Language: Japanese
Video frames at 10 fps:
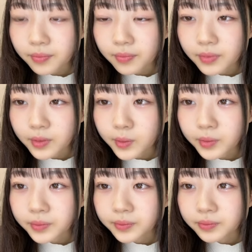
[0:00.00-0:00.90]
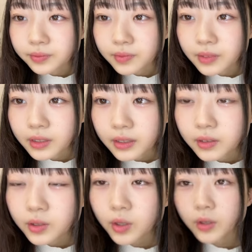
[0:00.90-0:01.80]
えっと
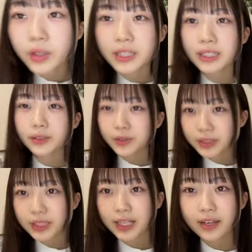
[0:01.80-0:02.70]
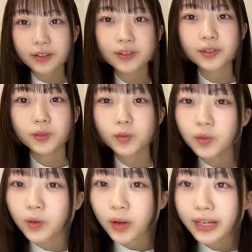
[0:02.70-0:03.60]
黒色の T シャツを着ている男
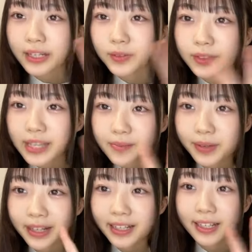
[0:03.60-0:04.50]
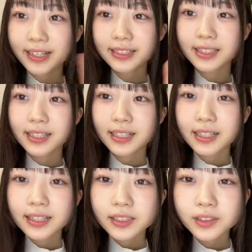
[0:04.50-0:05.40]
の子ありがとうございます
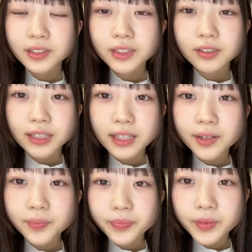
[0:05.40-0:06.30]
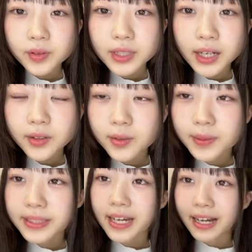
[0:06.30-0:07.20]
10位の方大阪のおば
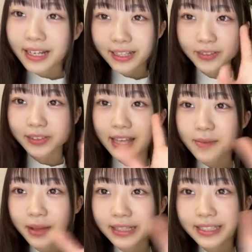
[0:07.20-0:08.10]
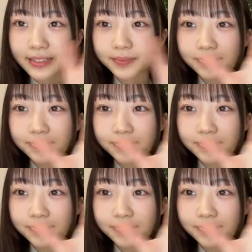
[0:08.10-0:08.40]
ちゃんありがとうございます